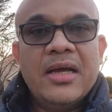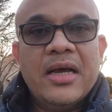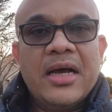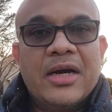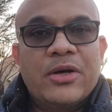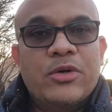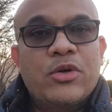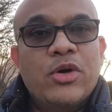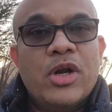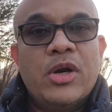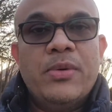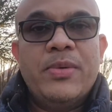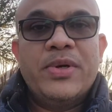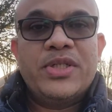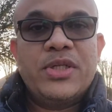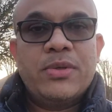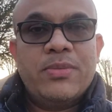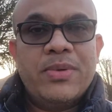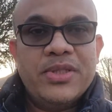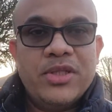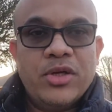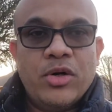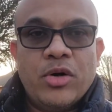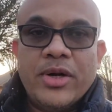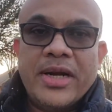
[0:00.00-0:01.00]
আর গরমের
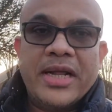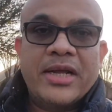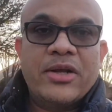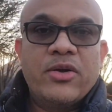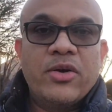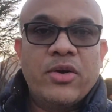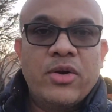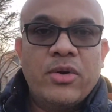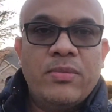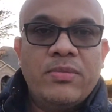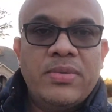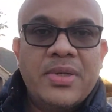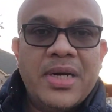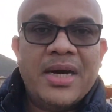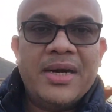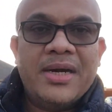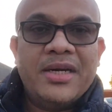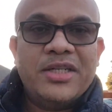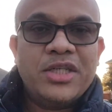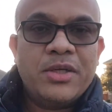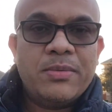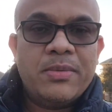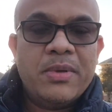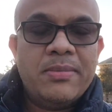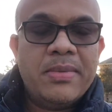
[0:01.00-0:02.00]
সময় তো অনেক গরম
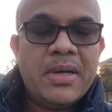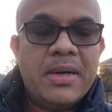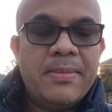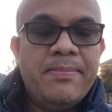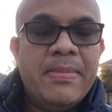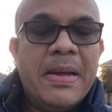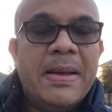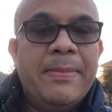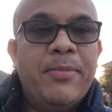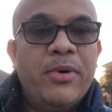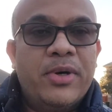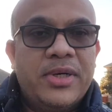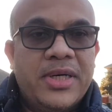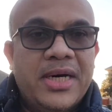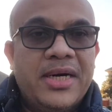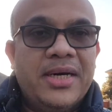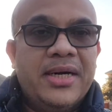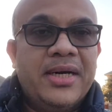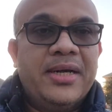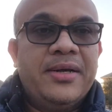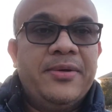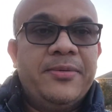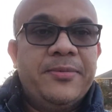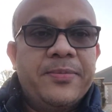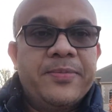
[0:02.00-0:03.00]
ঠান্ডার সময় মানে ব্যাপক ঠান্ডা